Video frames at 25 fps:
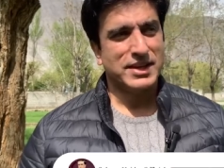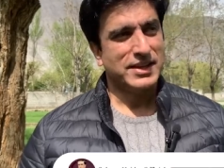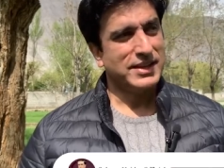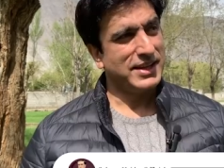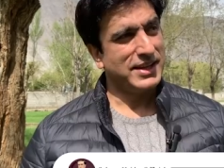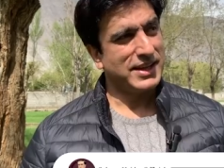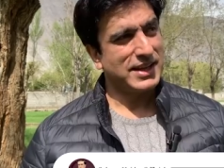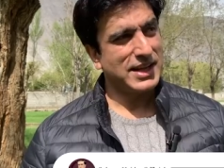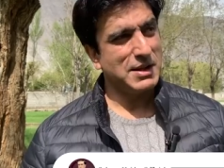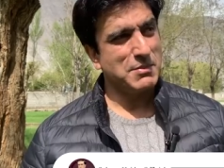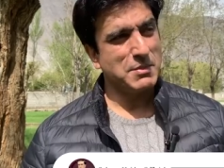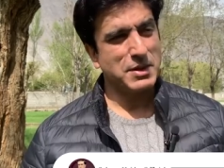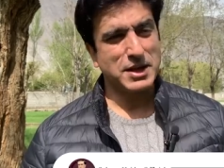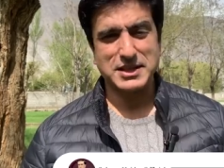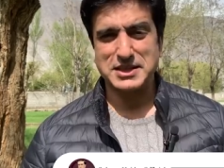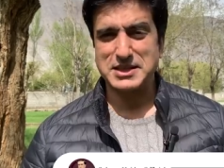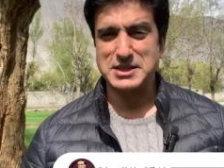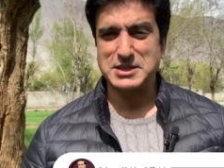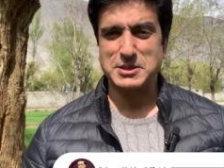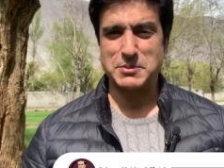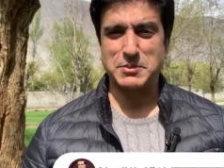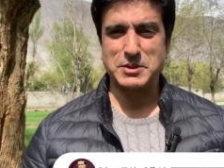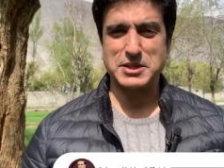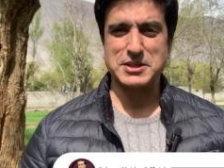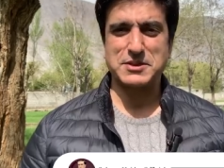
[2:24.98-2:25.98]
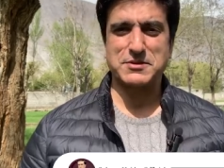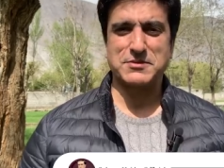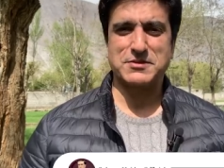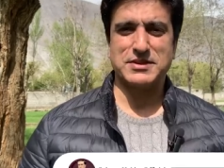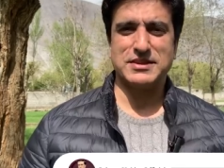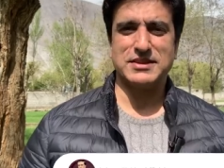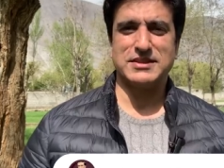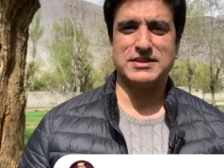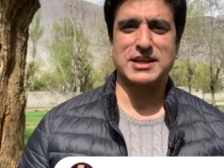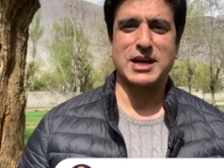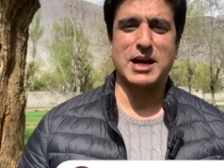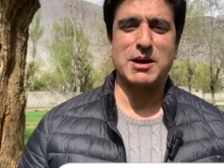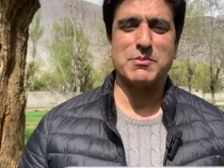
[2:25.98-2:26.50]
देखें ना मैं कितने ज़बरदस्त
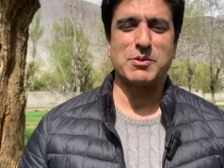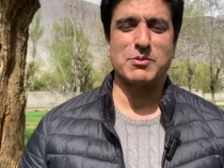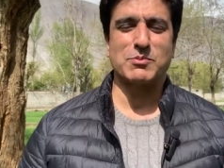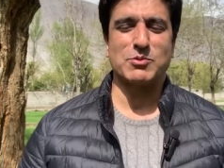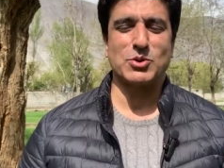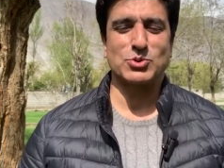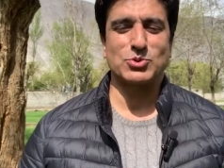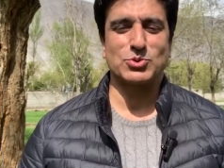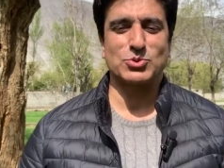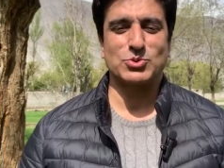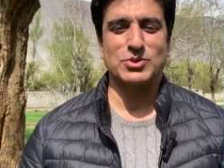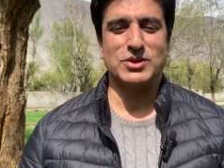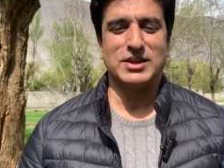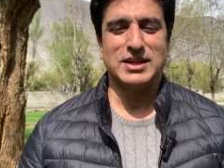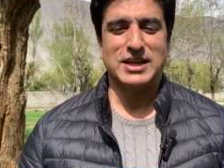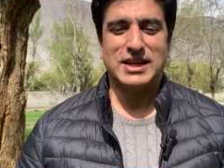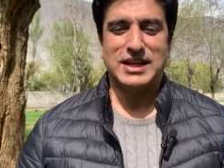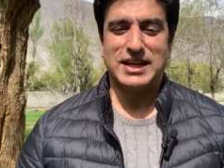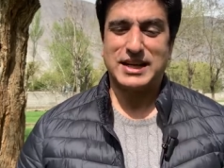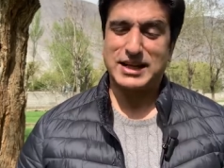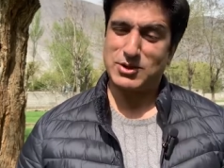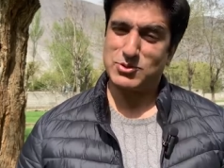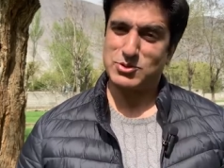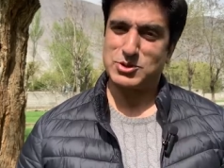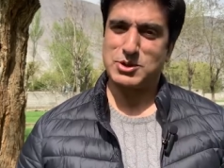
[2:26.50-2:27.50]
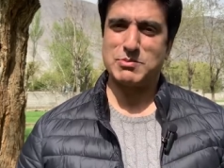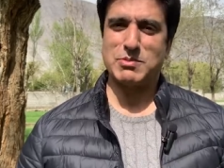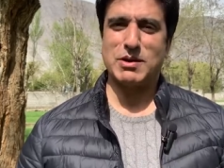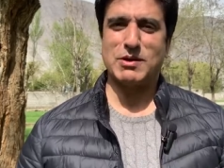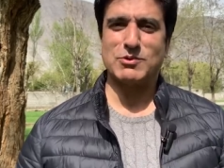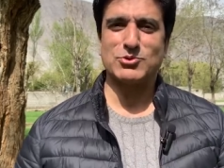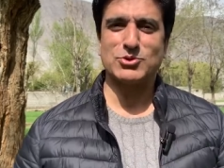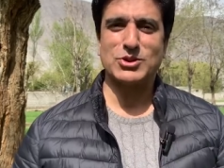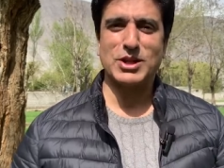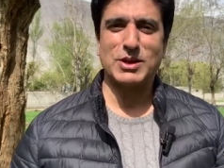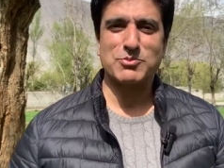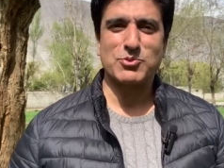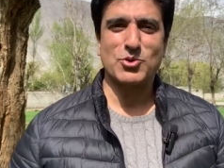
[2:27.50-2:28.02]
जगह पर मौजूद हूँ लेकिन उसके
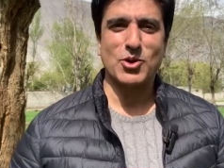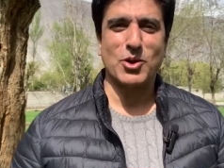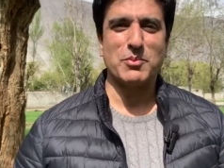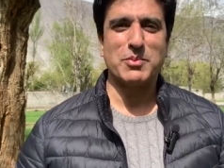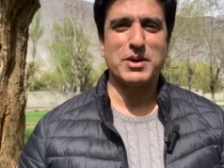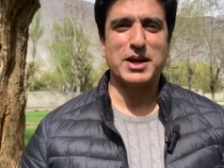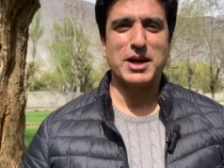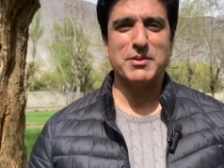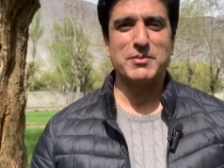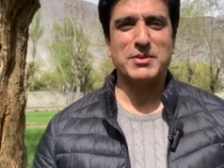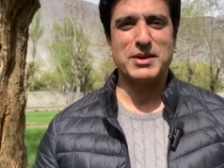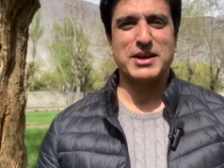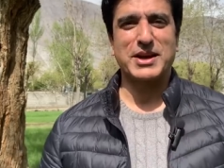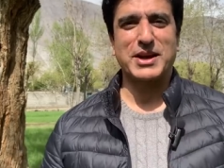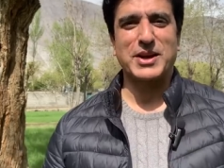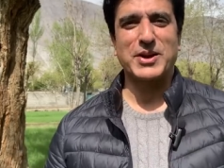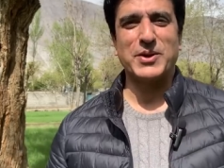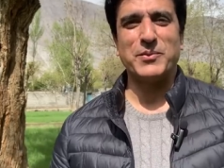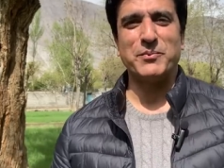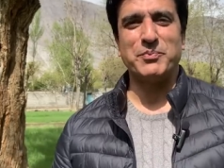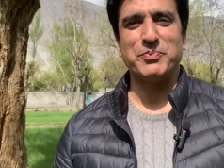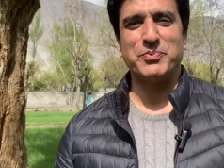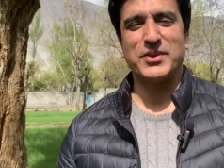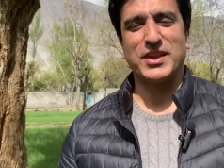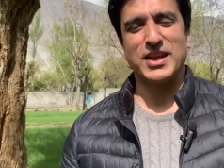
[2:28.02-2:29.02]
बावजूद आपको अपडेट भी कर रहा हूँ